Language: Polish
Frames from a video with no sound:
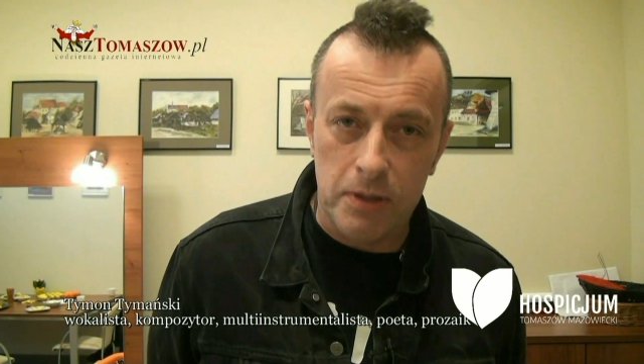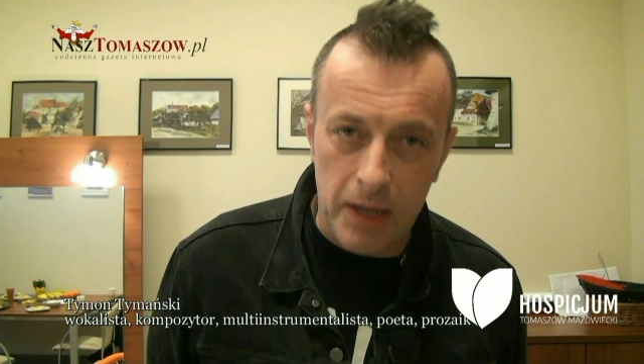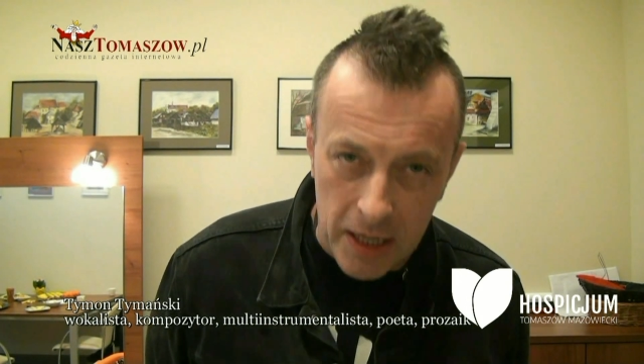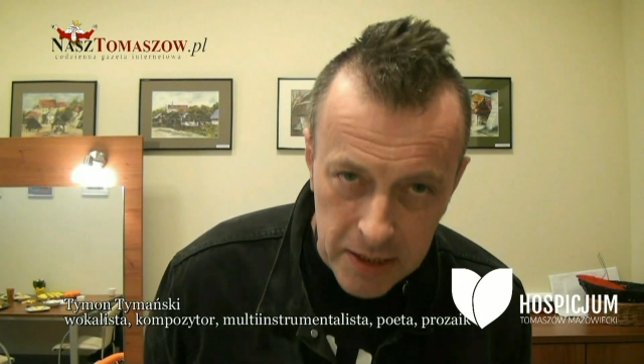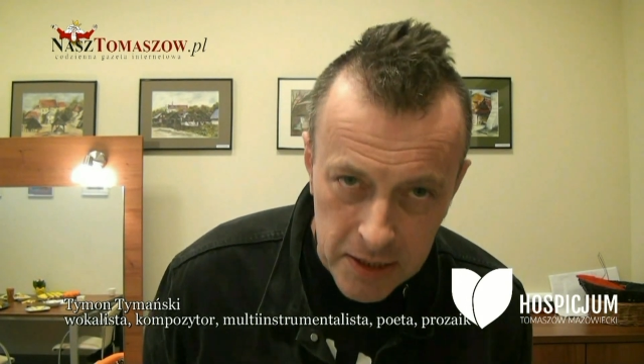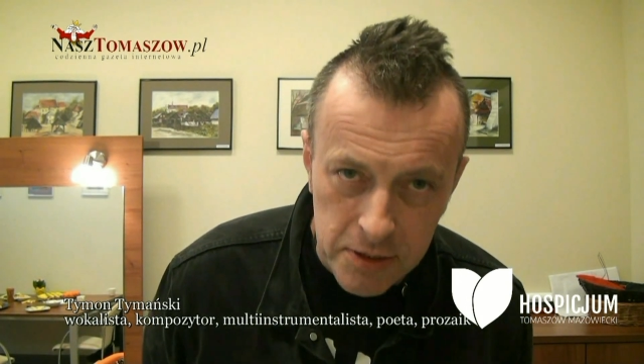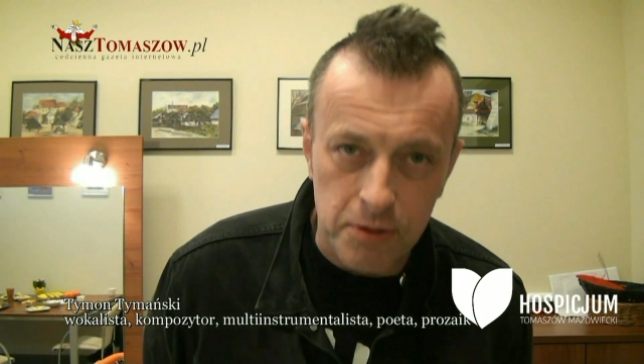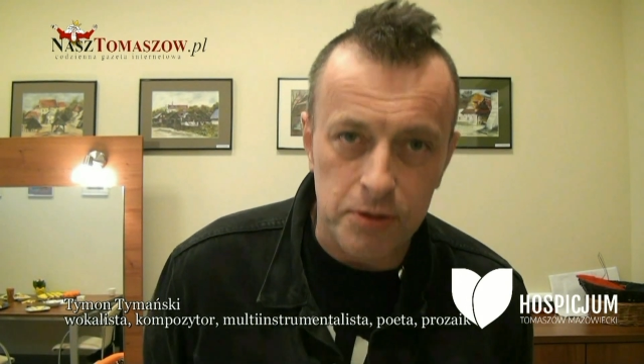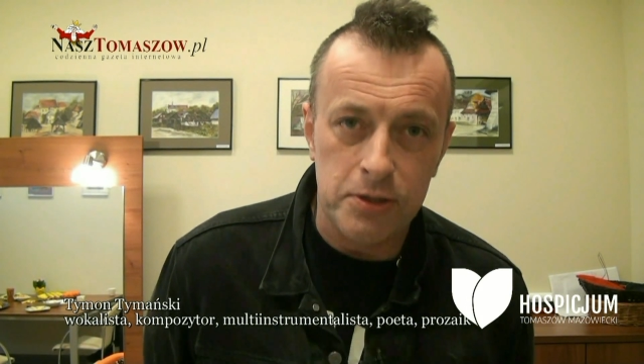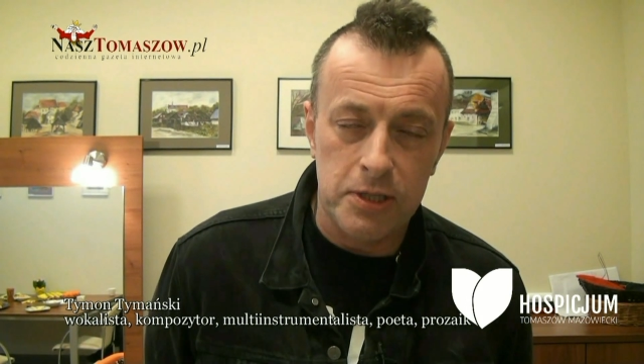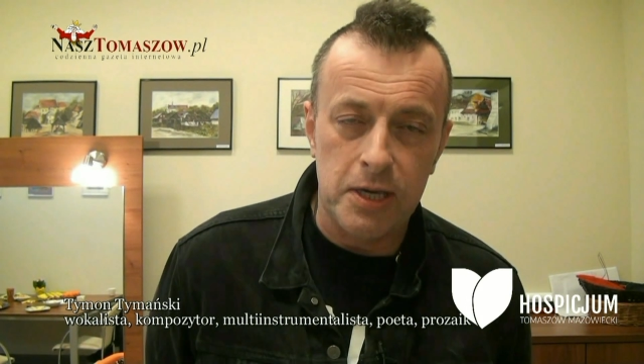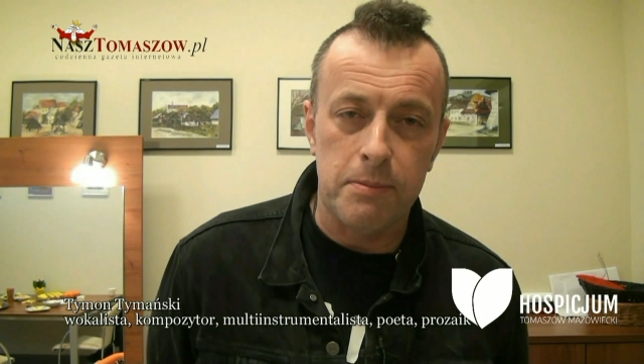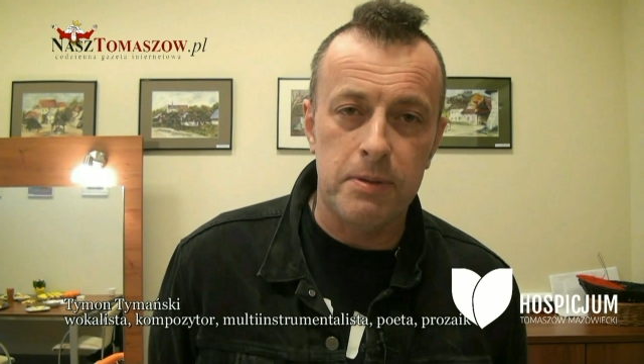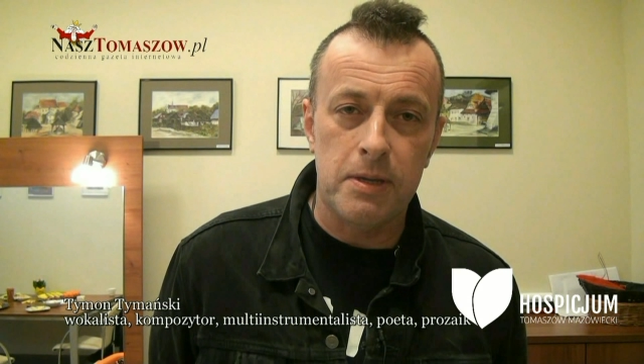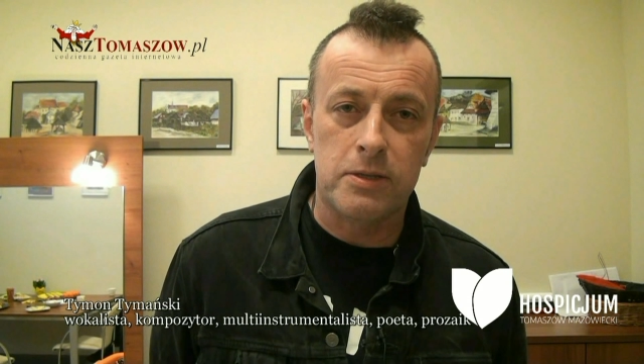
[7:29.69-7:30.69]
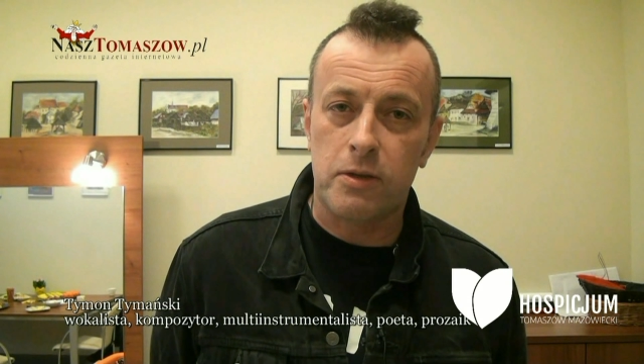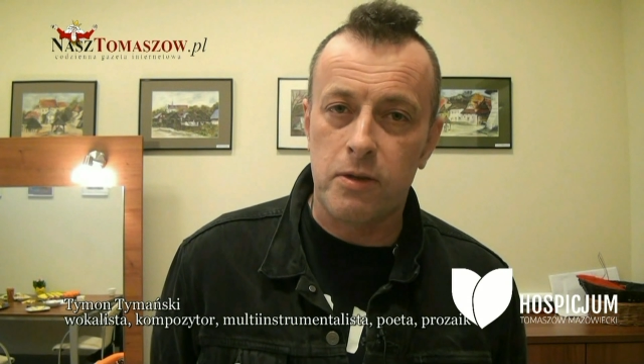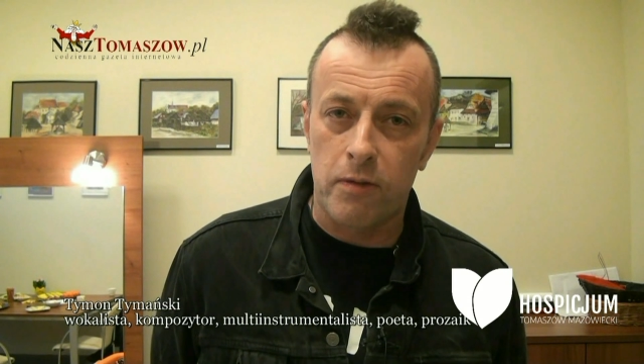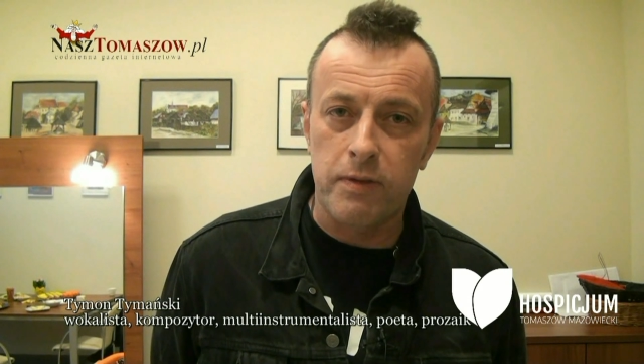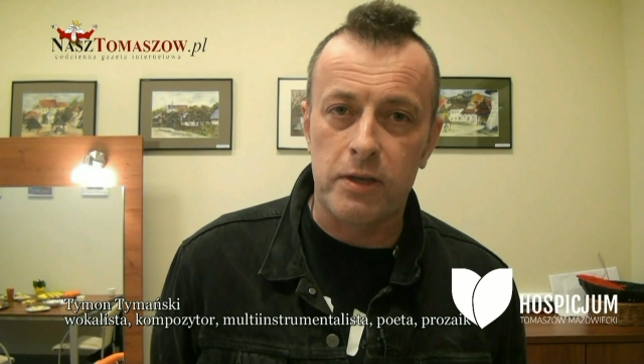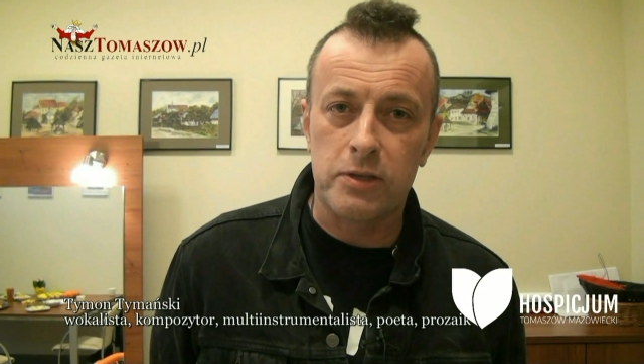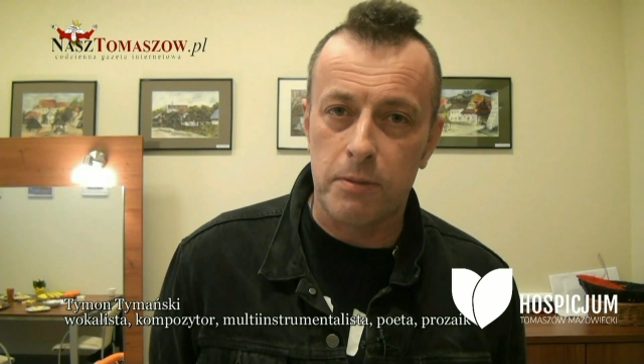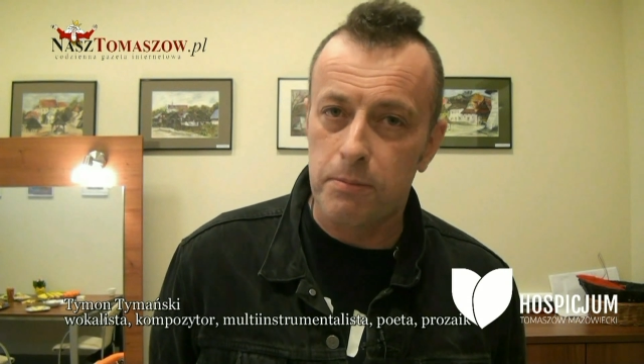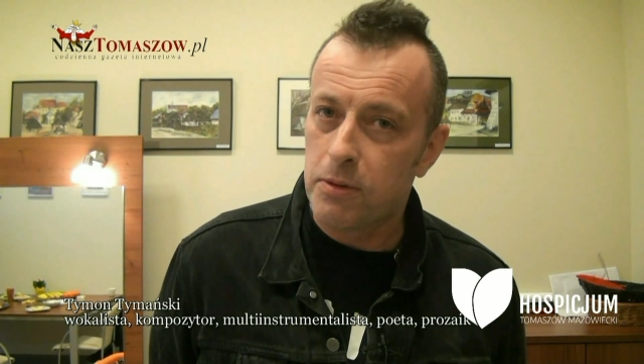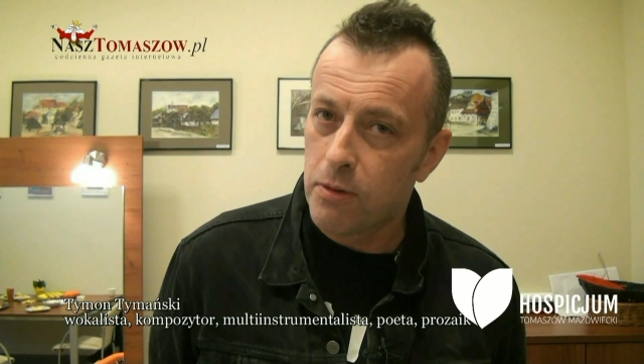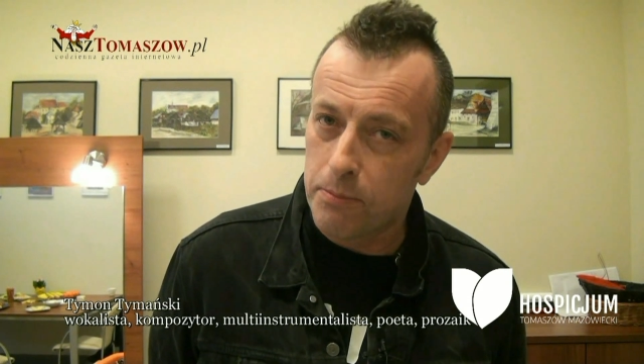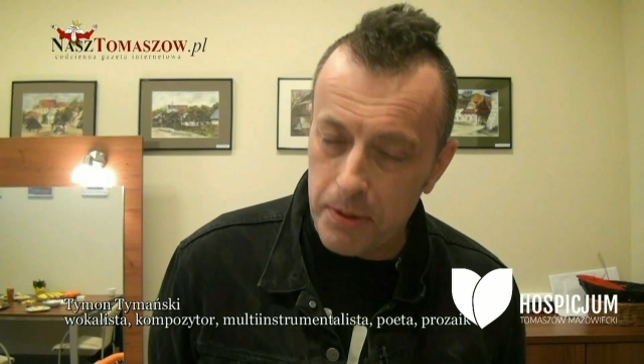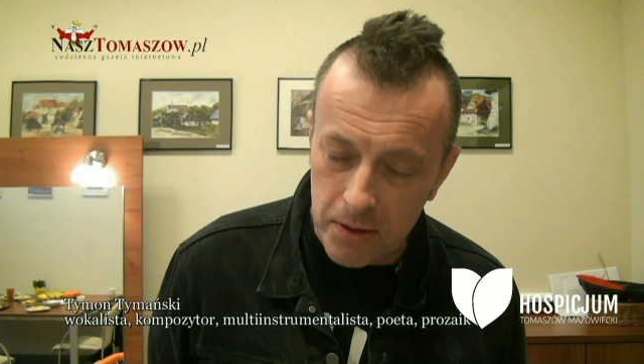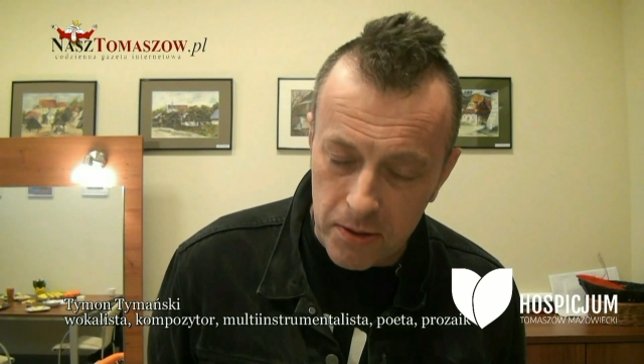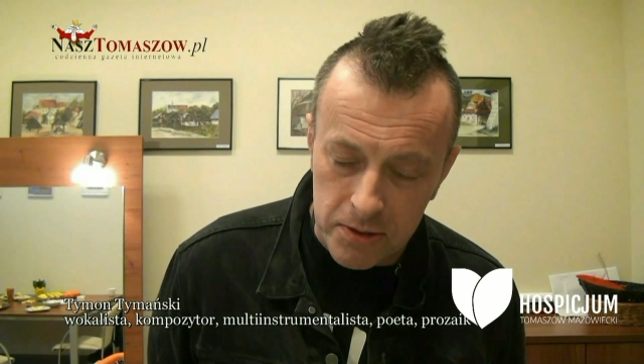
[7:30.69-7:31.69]
dali coś siebie, cokolwiek, czy to
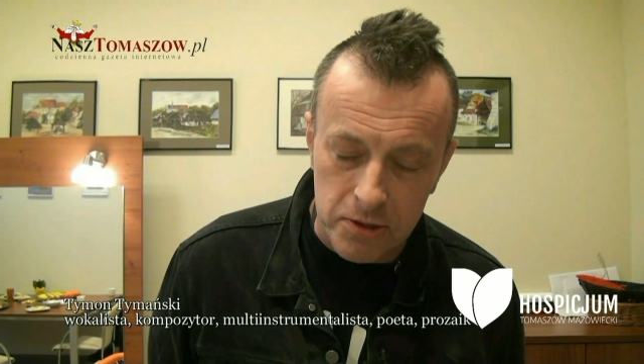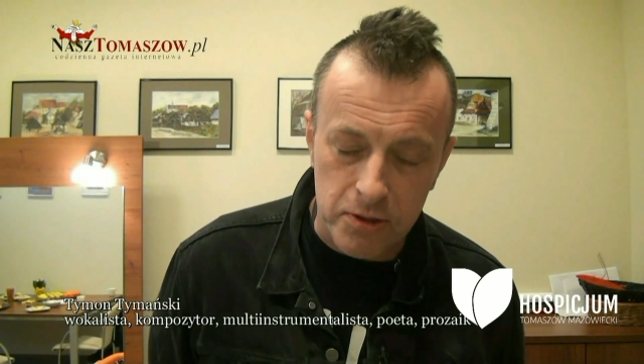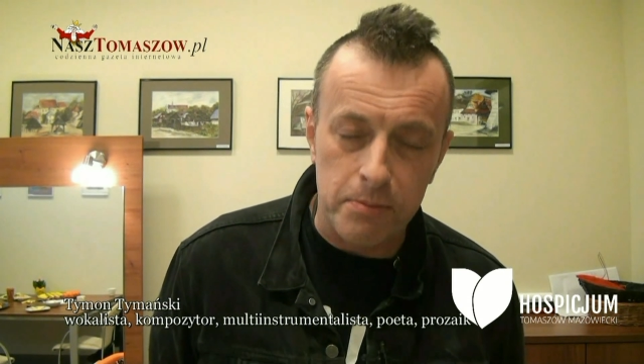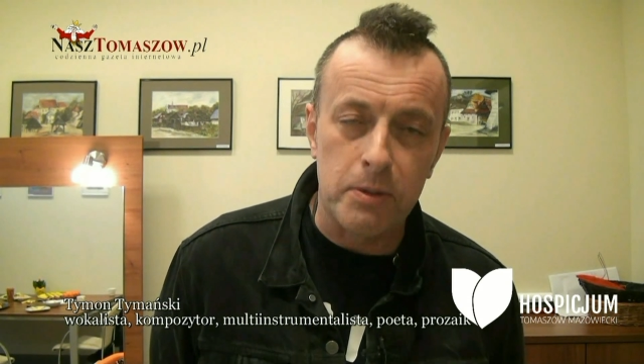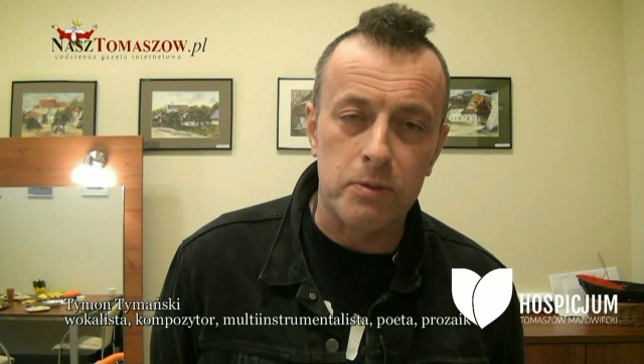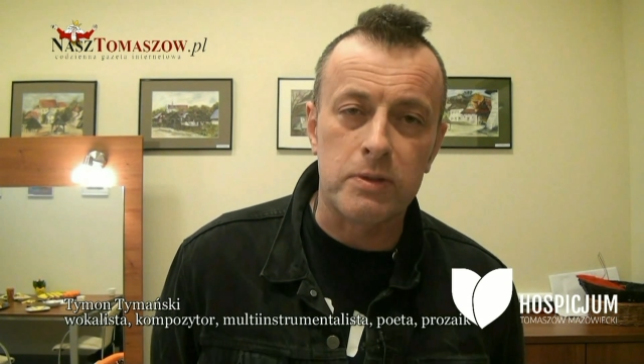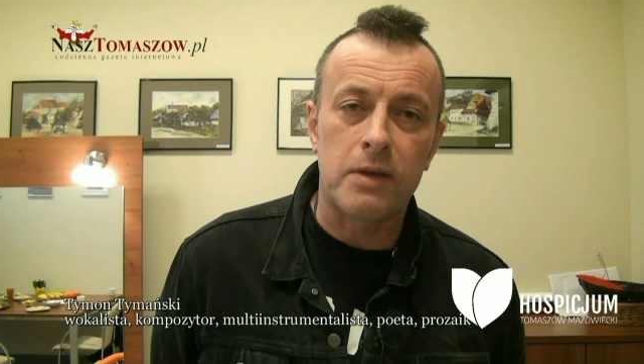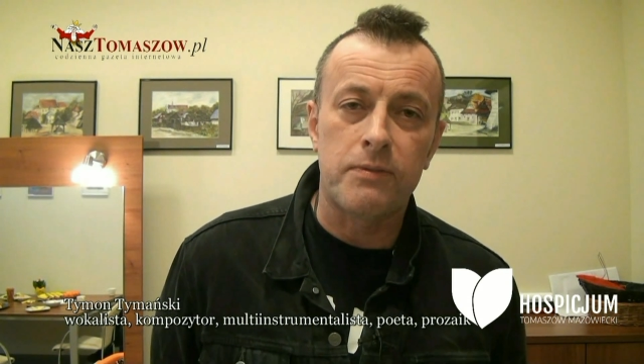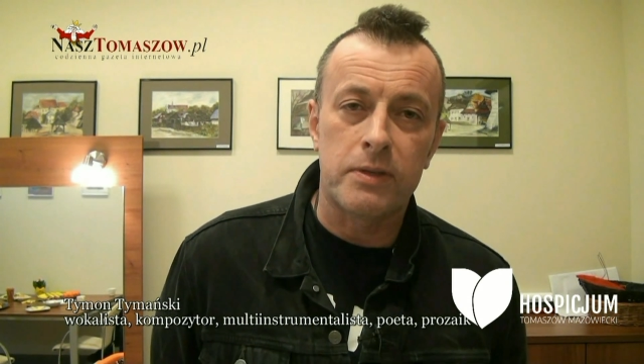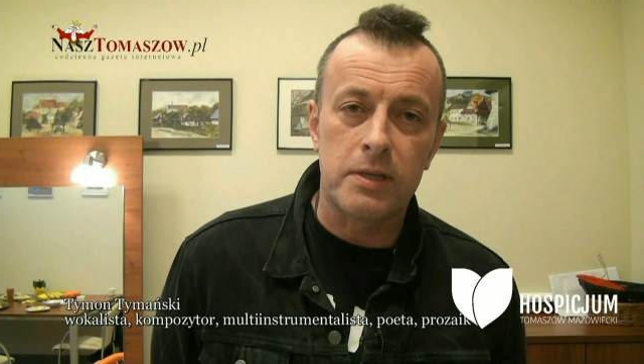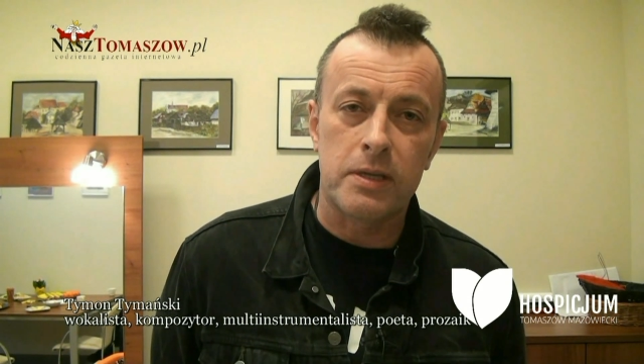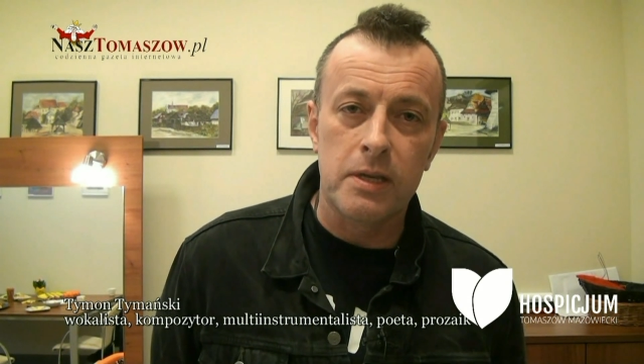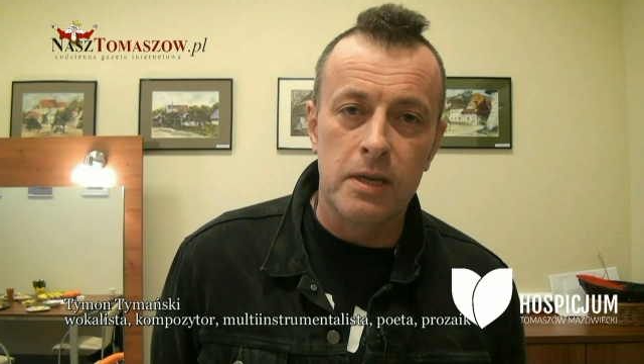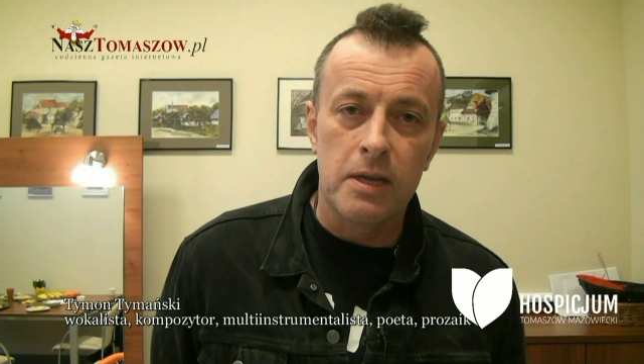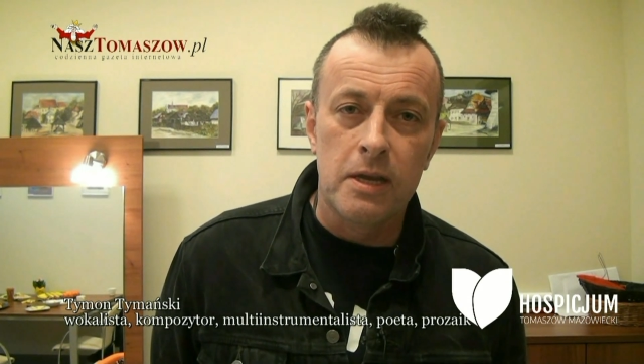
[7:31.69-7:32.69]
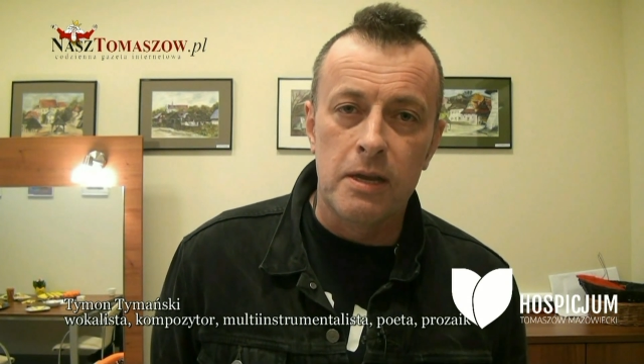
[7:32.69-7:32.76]
będą pieniądze, czy to będą nawet